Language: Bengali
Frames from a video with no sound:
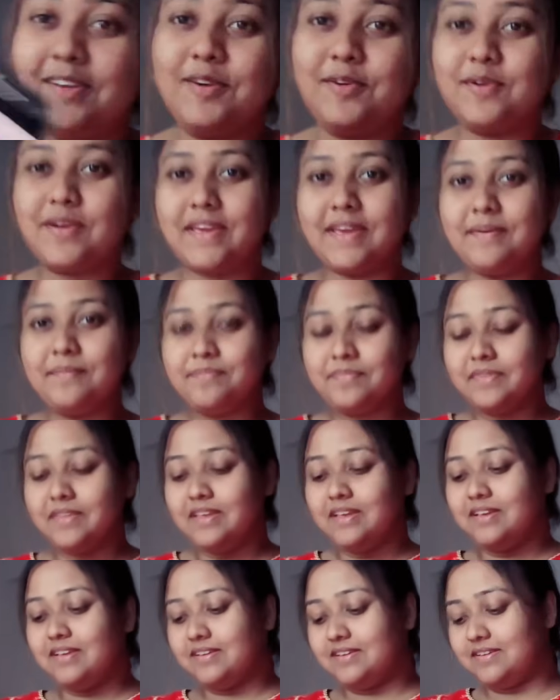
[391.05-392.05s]
ওকে
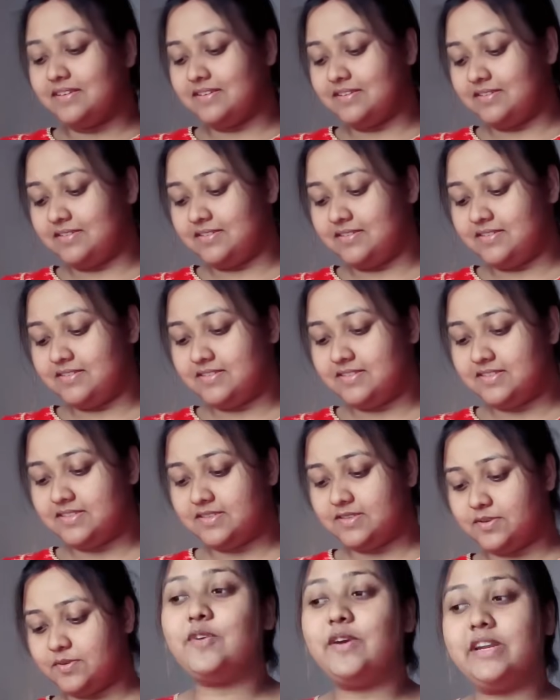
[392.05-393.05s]

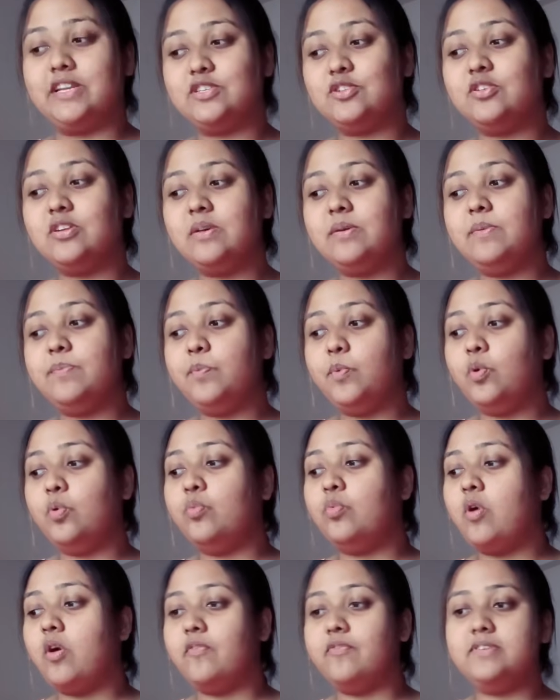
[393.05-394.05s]
সো এটা যখন আমি
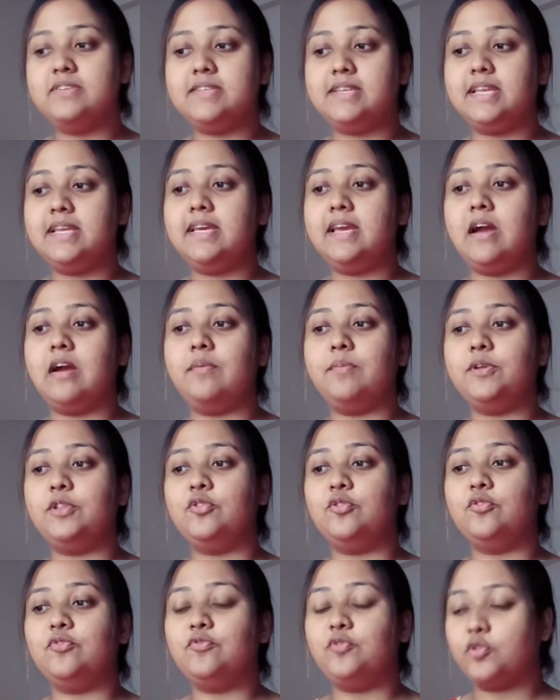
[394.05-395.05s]
পড়বো অবভিয়াসলি আমি
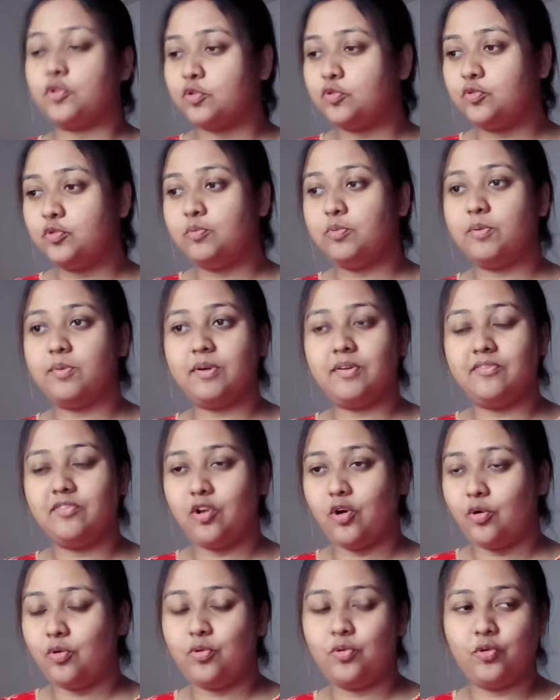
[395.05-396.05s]
তো ফটো তুলবো বা
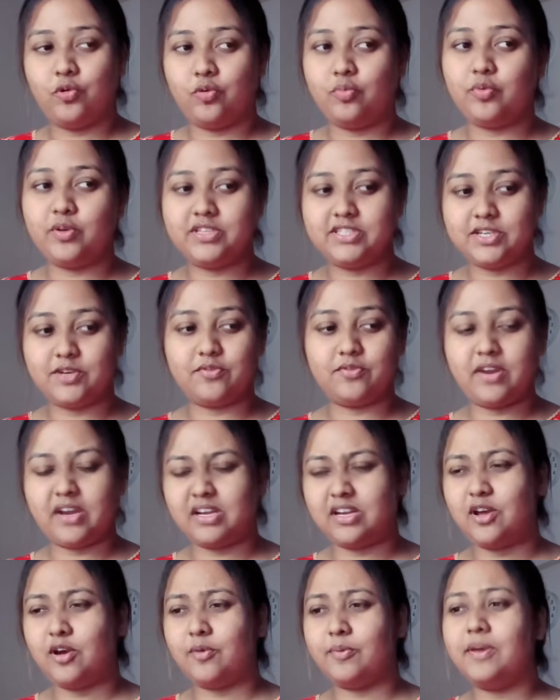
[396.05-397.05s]
ব্লগ করবোই যে কোনো
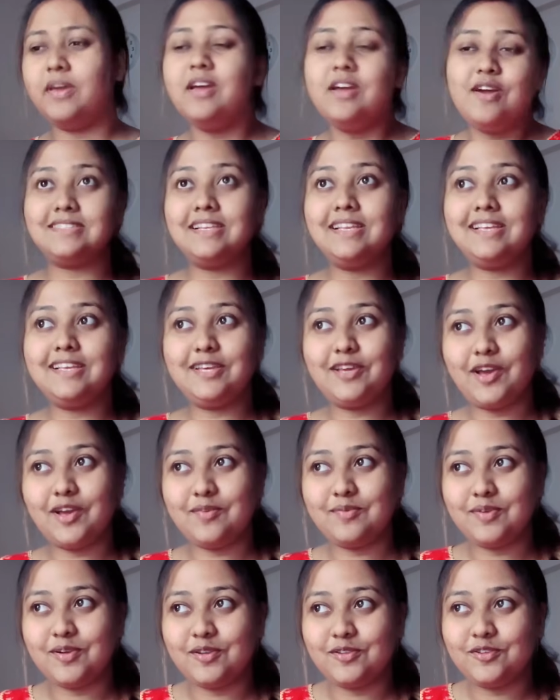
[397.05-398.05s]
একটা হবে কি
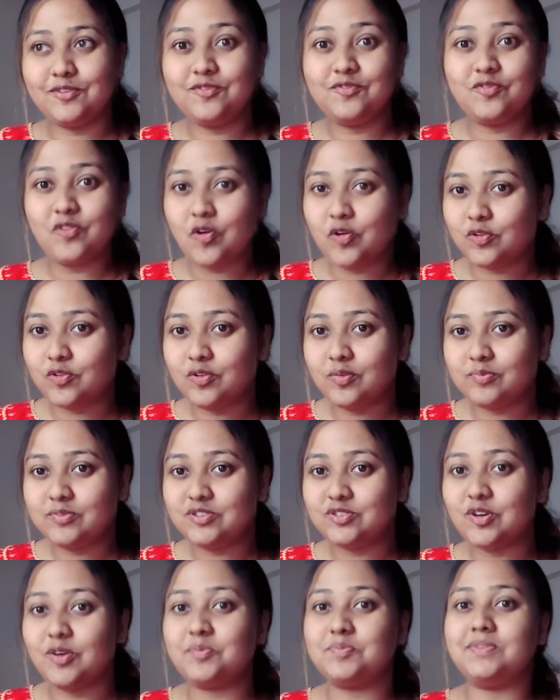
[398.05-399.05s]
হয় বলো তো ফটো আমি
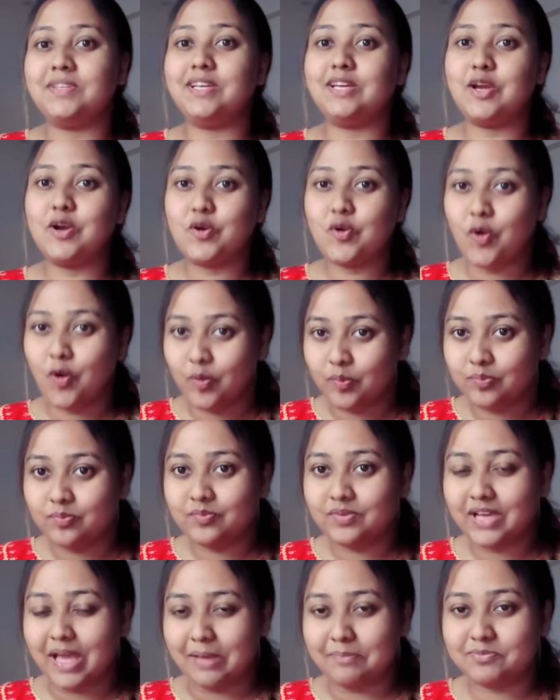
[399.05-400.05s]
সব থেকে কম
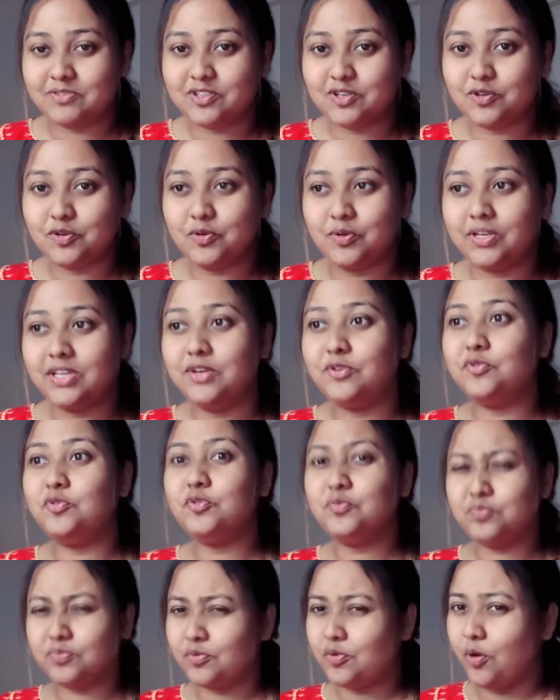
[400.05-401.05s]
ক্যাপচার করি
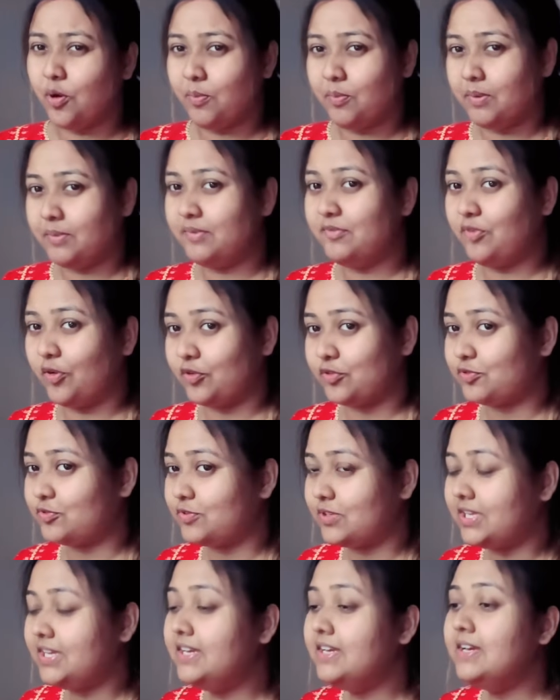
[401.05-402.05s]
খুব কম আমি ফটো
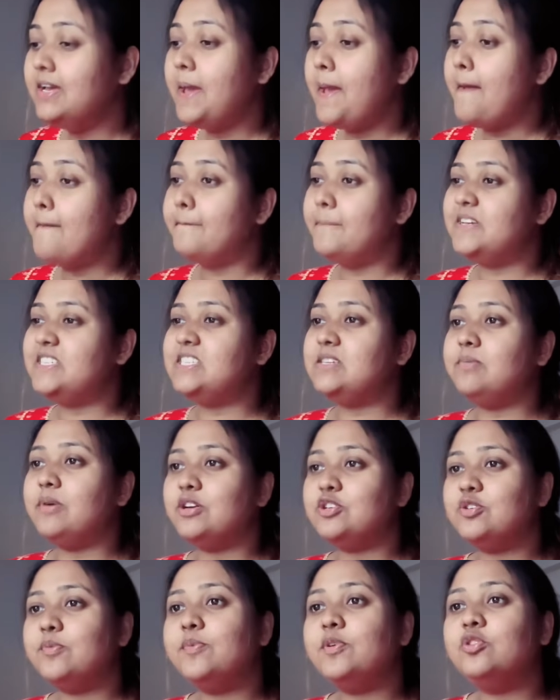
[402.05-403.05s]
তুলি
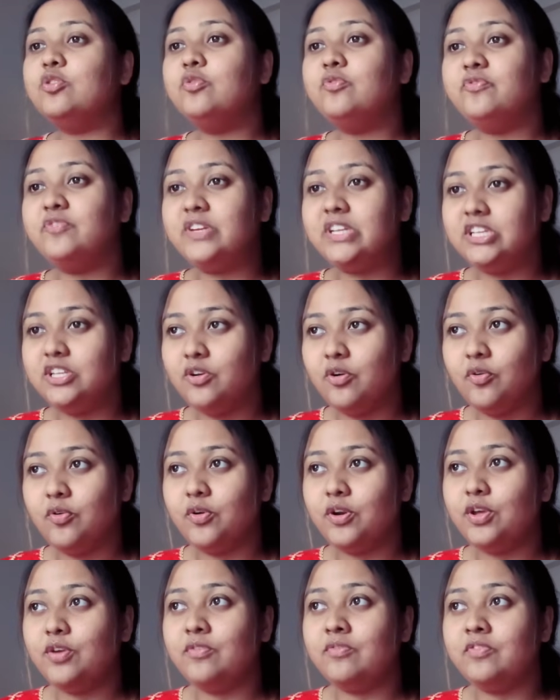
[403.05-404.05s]
বেশিরভাগ সময় হয়তো ভিডিও
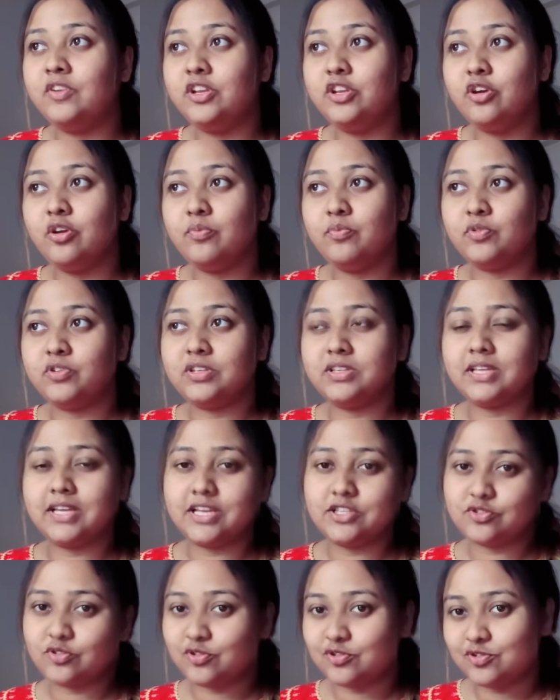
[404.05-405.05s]
করি ভিডিওর মধ্যে
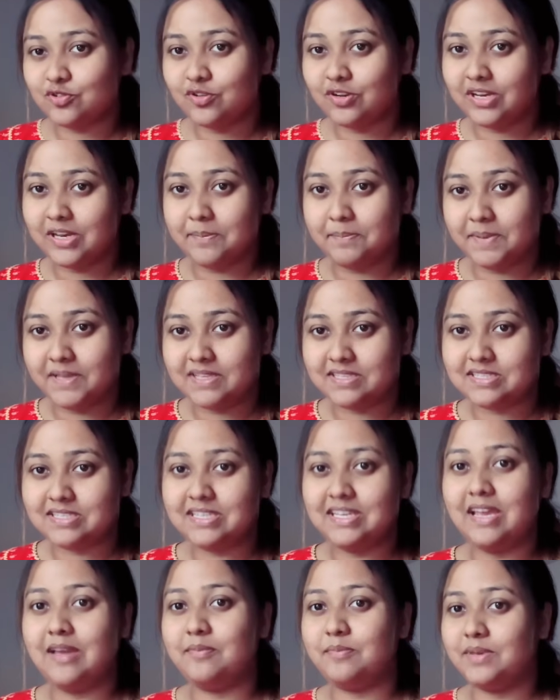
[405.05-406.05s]
থেকে ছোট ছোট ক্লিপিংস
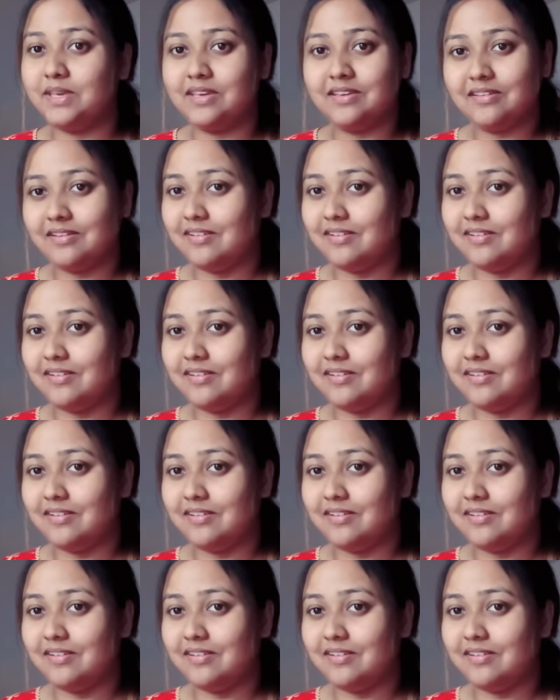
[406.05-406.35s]
নিয়ে আমি